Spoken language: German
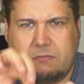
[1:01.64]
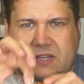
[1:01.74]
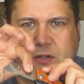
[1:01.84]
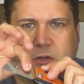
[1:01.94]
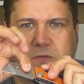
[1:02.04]

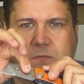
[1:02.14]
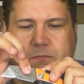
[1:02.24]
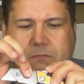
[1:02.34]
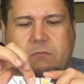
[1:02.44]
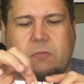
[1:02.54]
Messer
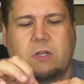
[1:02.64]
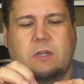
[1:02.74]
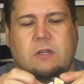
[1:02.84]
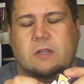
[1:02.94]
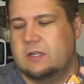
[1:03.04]
offen.
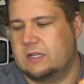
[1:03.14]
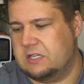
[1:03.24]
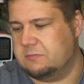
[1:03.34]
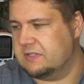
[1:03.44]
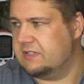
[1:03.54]

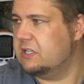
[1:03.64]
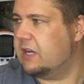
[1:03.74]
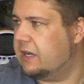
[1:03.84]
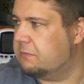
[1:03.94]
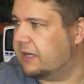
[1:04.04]
Gleich mal
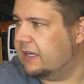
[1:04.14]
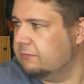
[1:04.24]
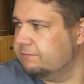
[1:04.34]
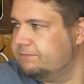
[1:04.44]
Sicherheit bringen.